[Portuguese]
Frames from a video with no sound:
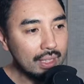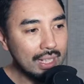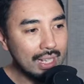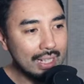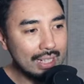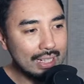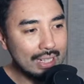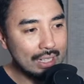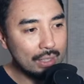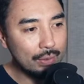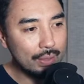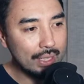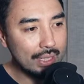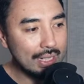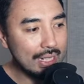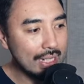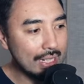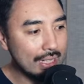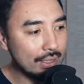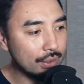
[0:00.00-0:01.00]

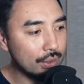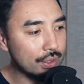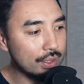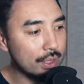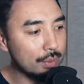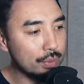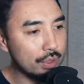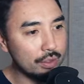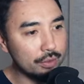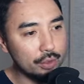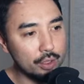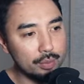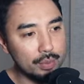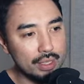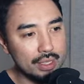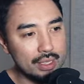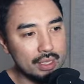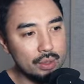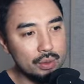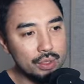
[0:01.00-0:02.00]
HOH, nós temos a
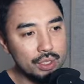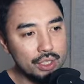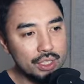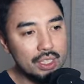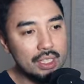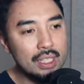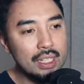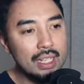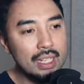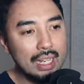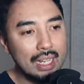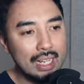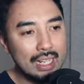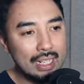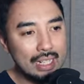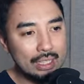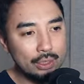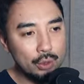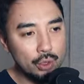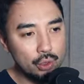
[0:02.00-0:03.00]
formação de
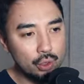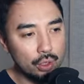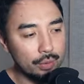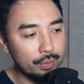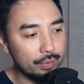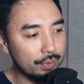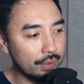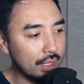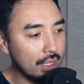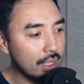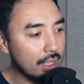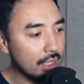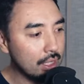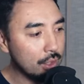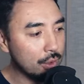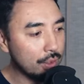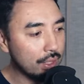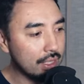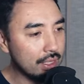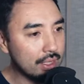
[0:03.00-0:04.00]
H2O, né?
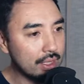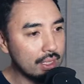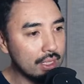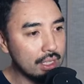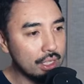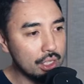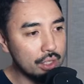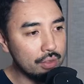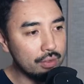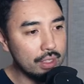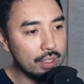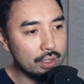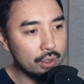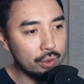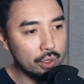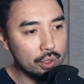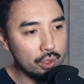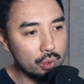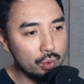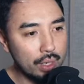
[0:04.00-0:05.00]
E o restante vai ser o
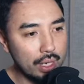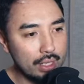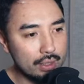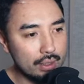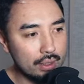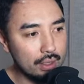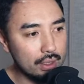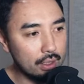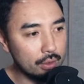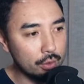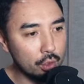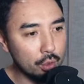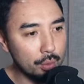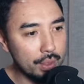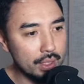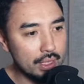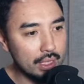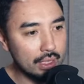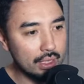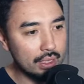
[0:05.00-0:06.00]
nosso éster. Então, vou
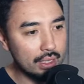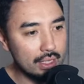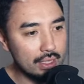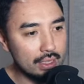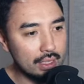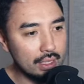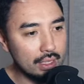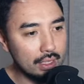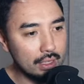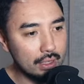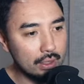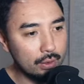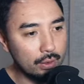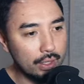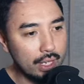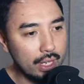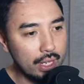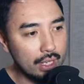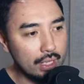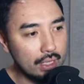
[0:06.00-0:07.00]
começar aqui da esquerda,
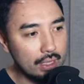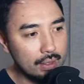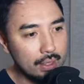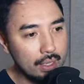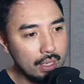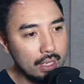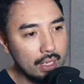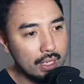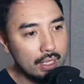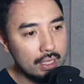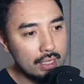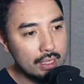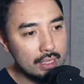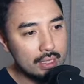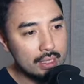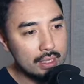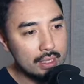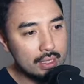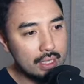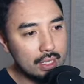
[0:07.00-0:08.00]
OR, R,
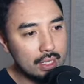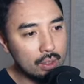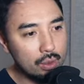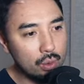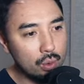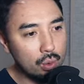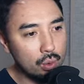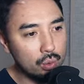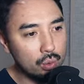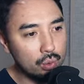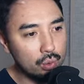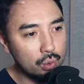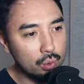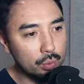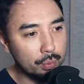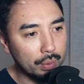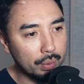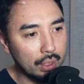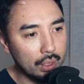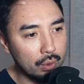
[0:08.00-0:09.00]
C com
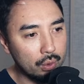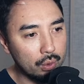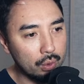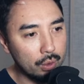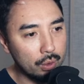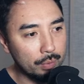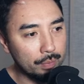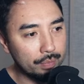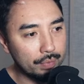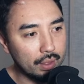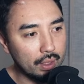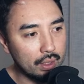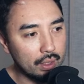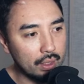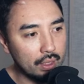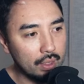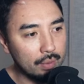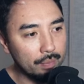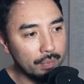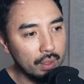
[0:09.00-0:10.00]
dupla O, tá
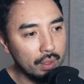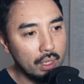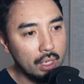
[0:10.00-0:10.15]
aqui.